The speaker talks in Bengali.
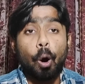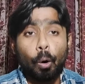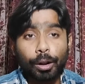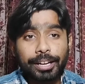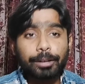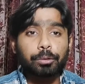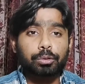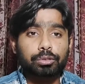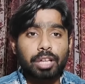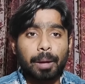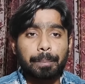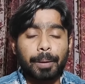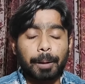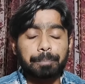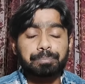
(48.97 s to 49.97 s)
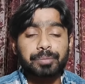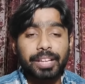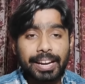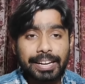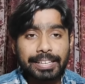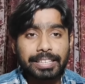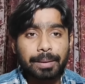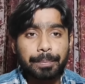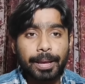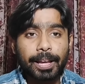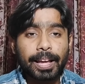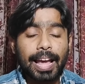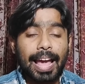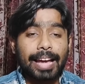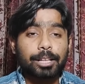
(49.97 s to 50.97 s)
অনিরুদ্ধাপা এই টিমে
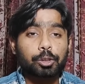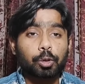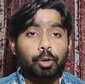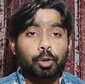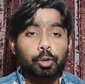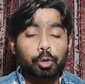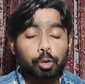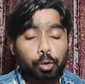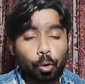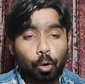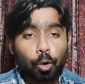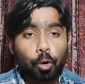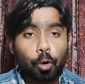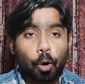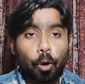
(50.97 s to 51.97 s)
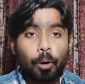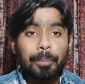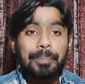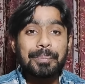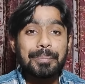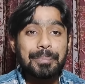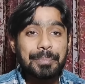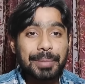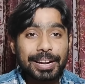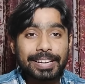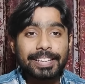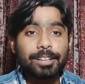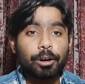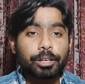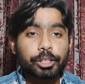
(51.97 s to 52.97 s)
একজন যোগ্য
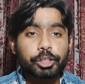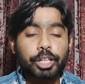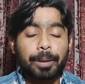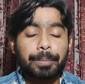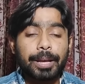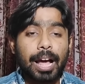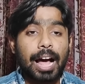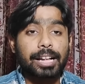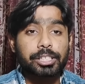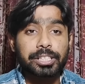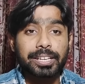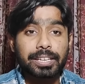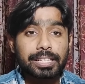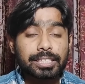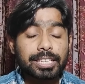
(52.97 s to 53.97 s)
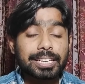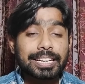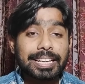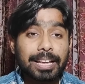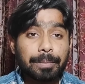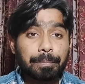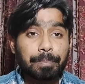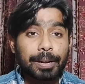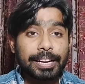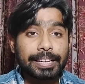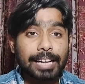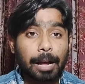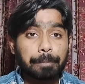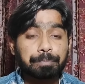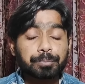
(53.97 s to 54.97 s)
মিডিও হিসাবে আজকে নিজের গেম
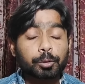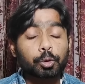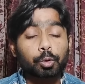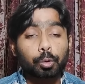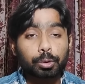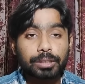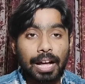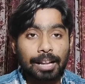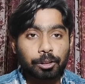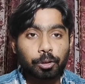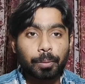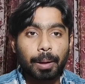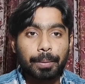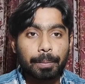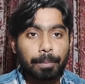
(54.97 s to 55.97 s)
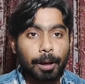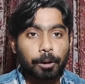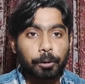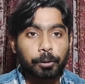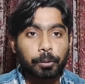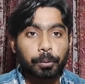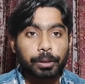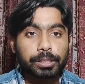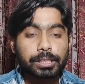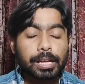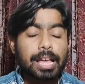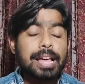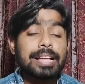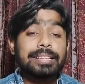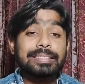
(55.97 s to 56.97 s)
প্লেটা দুর্দান্তভাবে পালন করেছে
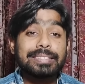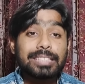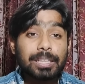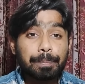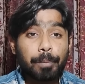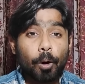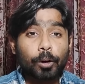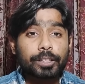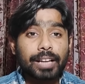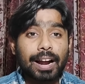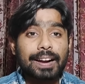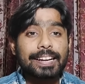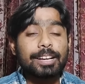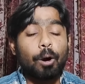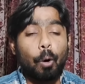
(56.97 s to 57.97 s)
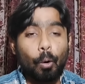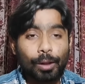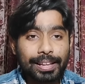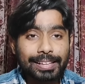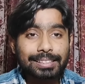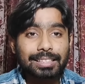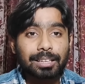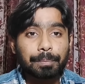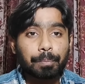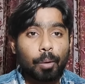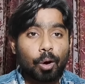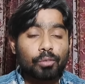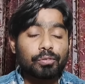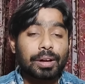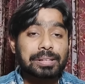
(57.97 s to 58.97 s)
দীপক টাংরি অনেক দিন
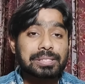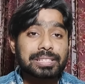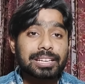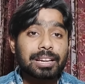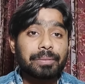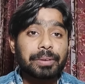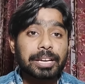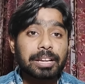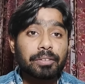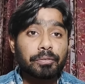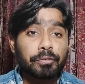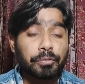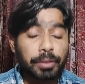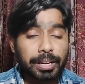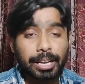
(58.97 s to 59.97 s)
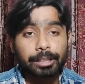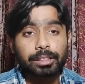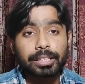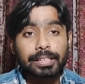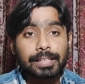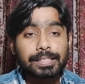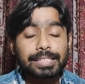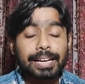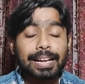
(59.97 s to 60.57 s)
পর ফার্স্ট ইলেভেনে ফিরে তিনি যে